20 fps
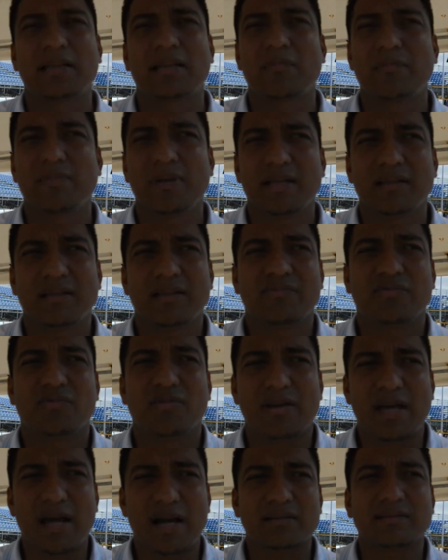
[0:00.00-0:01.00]
también de
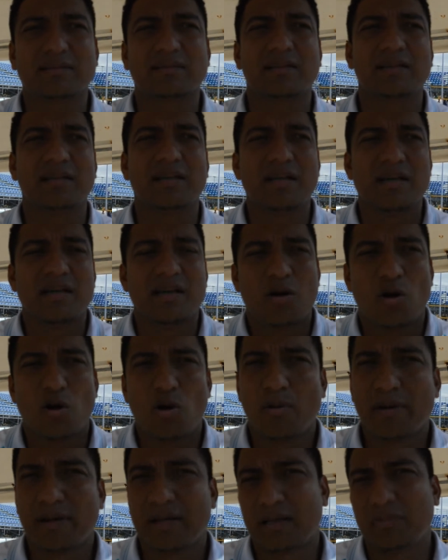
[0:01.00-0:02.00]
foguearse
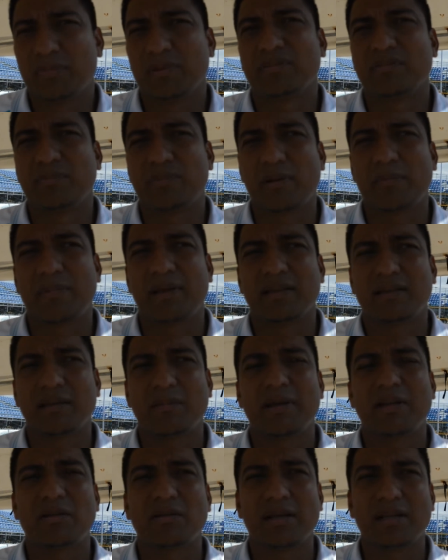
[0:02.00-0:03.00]
jóvenes,
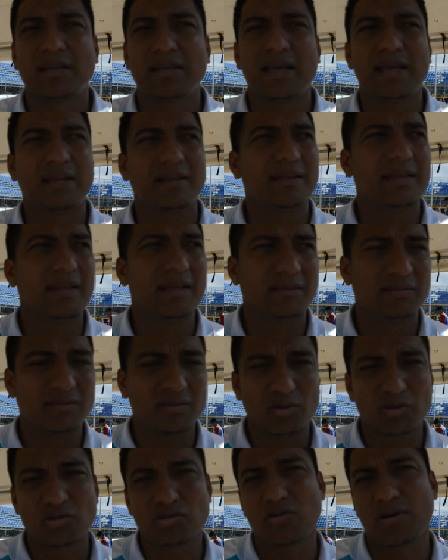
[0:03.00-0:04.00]
principalmente menores de
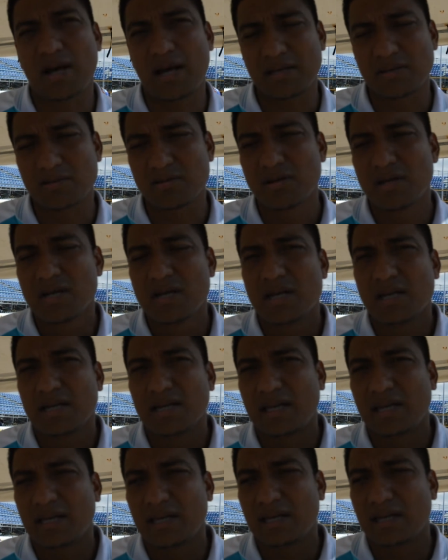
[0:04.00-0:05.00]
18 años,
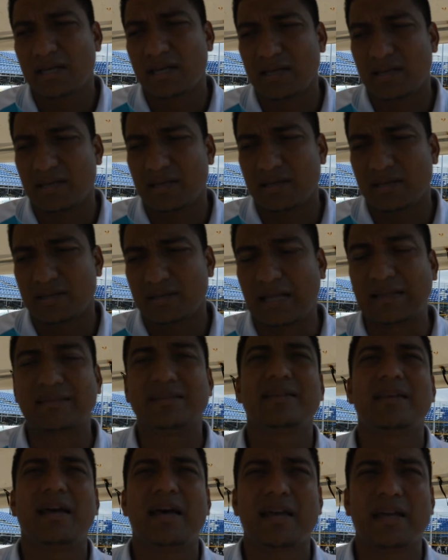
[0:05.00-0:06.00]
eh,
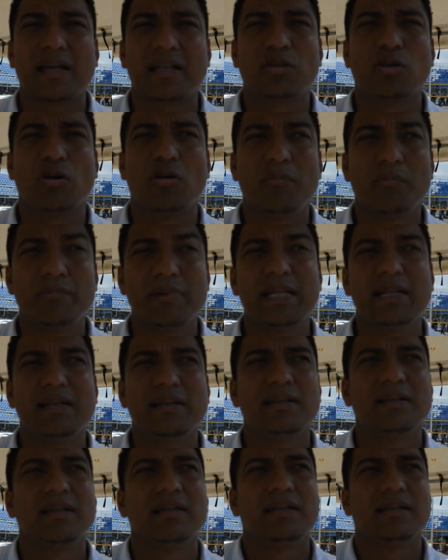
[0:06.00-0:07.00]
nacidas en el
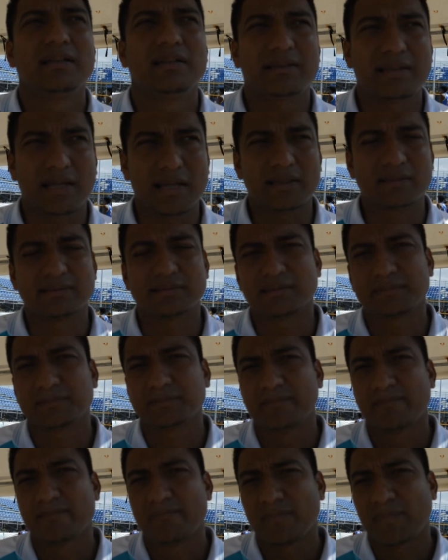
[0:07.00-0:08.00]
2003
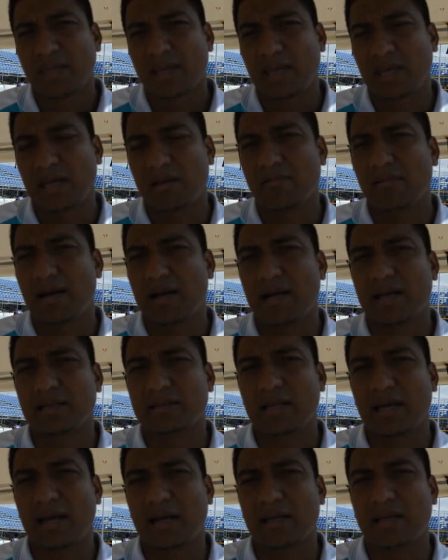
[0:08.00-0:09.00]
que van a
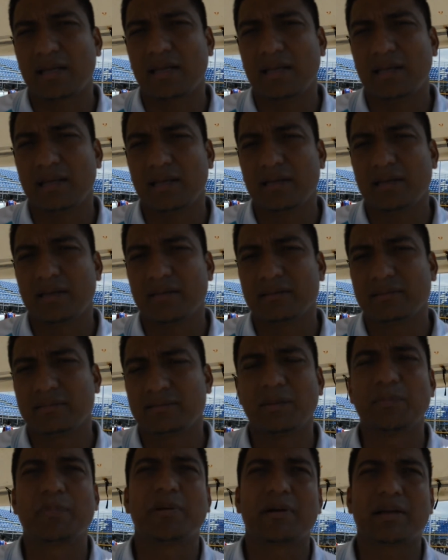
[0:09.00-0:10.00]
estar, eh,
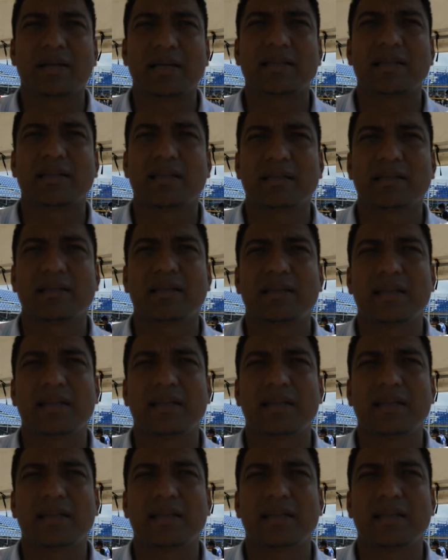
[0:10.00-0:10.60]
siempre van a tener que